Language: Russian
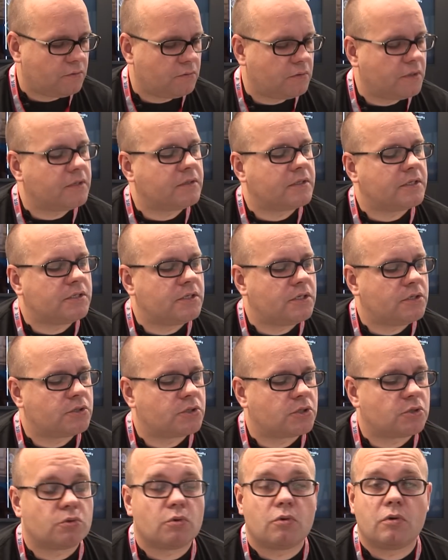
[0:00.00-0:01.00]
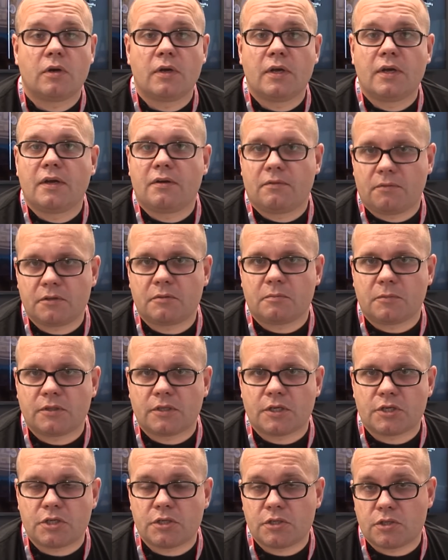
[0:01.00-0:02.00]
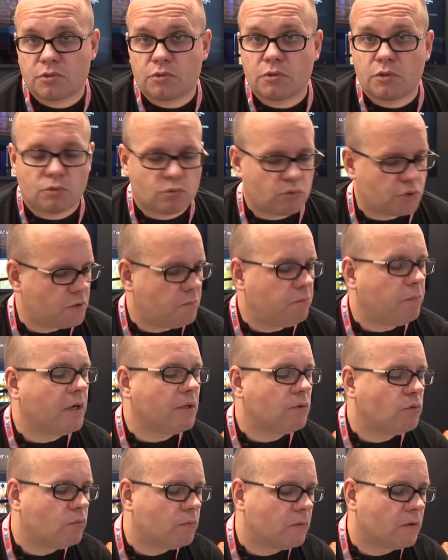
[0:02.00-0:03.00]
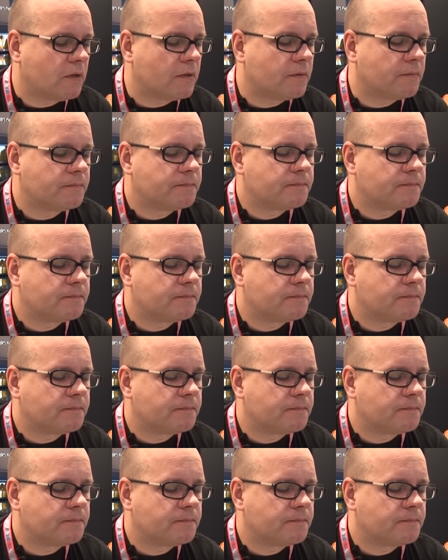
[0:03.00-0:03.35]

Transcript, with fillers: но я надеюсь, что в этом отношении Sony тоже подумала.